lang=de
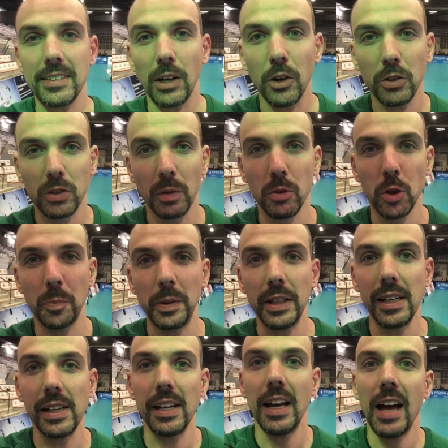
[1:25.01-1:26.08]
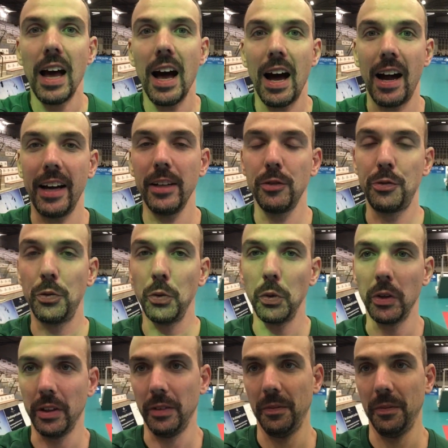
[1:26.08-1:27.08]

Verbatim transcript: aus dem Spiel einfügen.